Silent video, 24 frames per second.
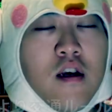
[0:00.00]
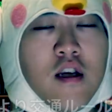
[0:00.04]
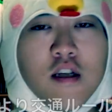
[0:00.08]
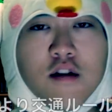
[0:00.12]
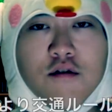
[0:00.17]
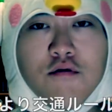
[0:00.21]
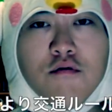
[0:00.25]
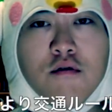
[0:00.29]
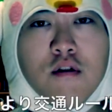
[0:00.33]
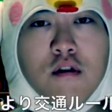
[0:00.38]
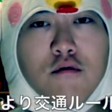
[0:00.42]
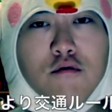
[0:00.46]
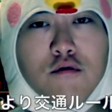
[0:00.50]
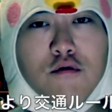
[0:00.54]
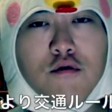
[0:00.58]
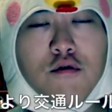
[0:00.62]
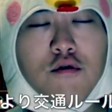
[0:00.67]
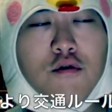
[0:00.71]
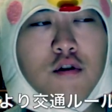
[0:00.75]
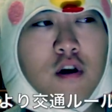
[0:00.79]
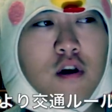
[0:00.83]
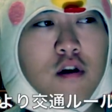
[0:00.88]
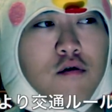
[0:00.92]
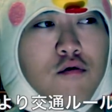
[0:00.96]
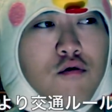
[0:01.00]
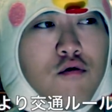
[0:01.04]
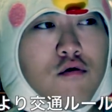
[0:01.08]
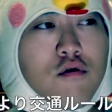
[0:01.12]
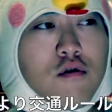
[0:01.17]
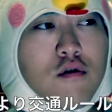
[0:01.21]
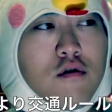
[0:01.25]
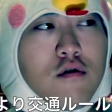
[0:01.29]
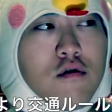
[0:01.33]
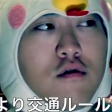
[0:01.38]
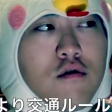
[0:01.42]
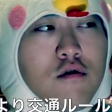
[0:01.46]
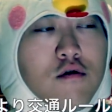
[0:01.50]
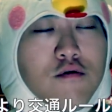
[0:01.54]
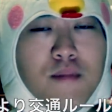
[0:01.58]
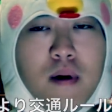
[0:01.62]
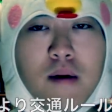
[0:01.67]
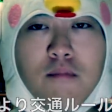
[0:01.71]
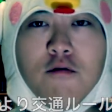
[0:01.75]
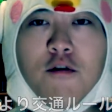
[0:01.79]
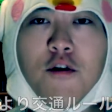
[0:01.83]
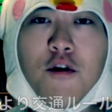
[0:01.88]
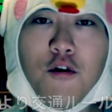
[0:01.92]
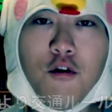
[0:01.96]
いや、そんなことより交通
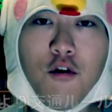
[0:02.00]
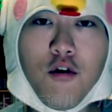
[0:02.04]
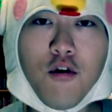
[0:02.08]
ルール守れよ。